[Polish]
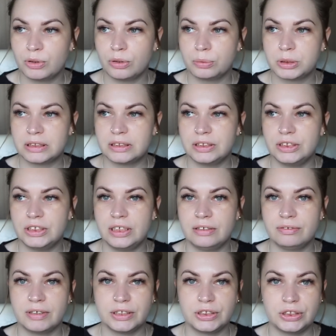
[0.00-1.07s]
to przez
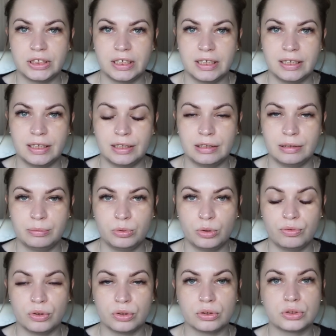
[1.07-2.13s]
tydzień właśnie
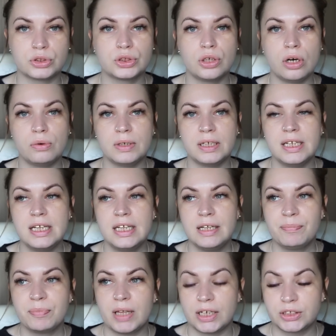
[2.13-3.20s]
było wolno od szkoły,
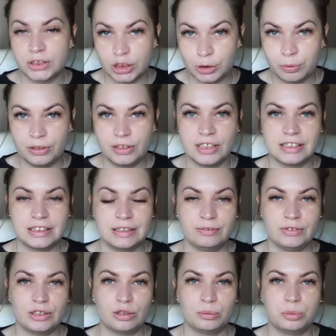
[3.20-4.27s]
także też było
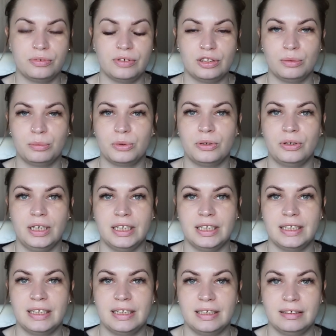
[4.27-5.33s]
intensywnie, no bo wiadomo,
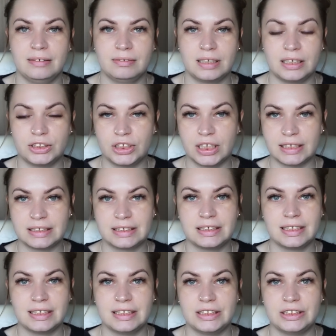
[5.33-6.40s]
ten czas
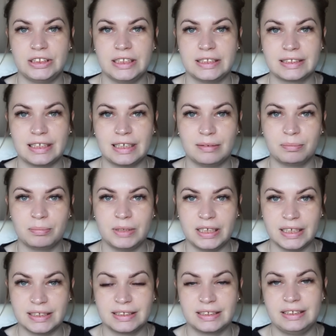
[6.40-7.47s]
z dzieckiem
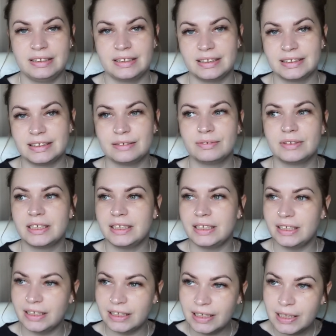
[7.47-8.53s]
jest intensywny
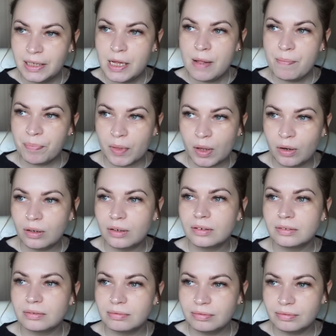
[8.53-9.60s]
i
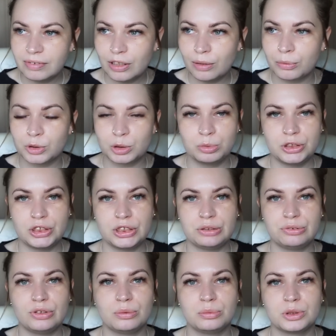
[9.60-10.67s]
no wiadomo, żeby nie
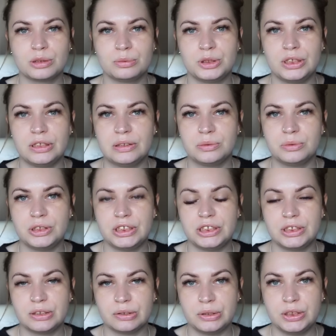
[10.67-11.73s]
siedzieć w domu, żeby się nie
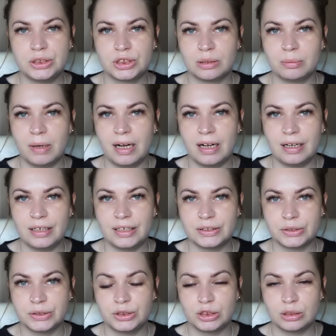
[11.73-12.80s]
nudzić, coś trzeba,
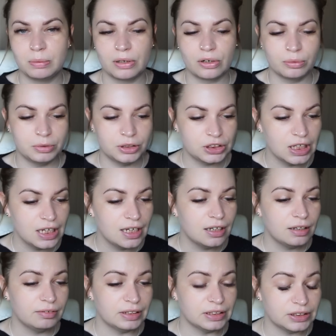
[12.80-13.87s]
coś trzeba robić.
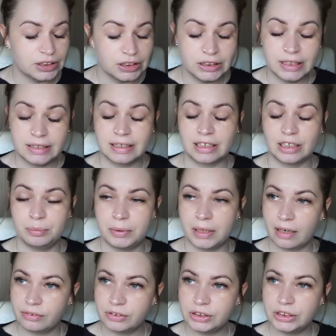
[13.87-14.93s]
Więc dziś jest taki
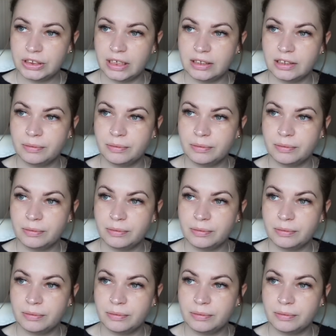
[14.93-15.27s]
pierwszy dzień,